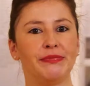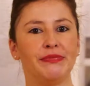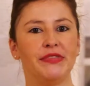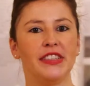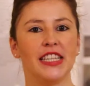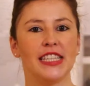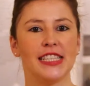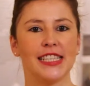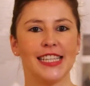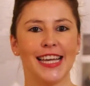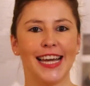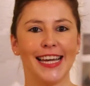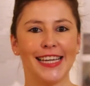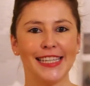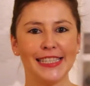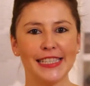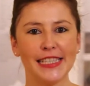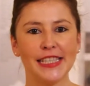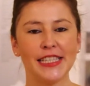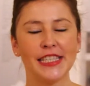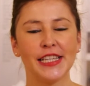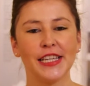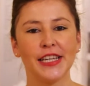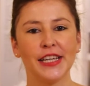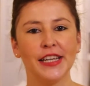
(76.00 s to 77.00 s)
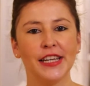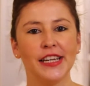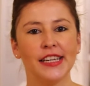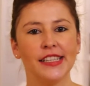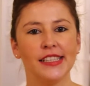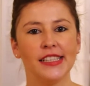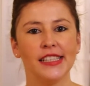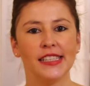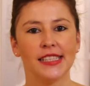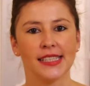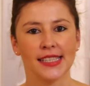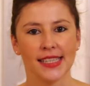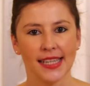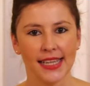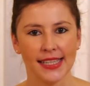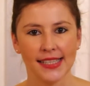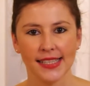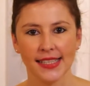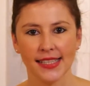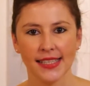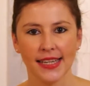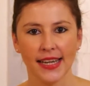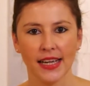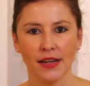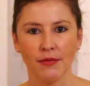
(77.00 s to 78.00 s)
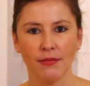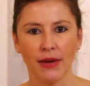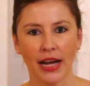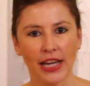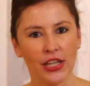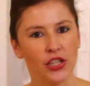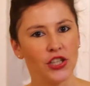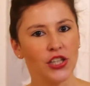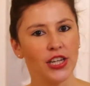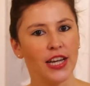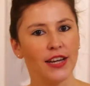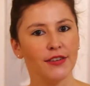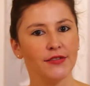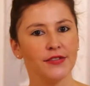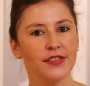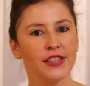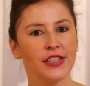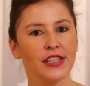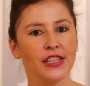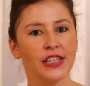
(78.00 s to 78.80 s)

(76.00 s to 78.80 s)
Das heißt, die Interessen der Gemeinschaft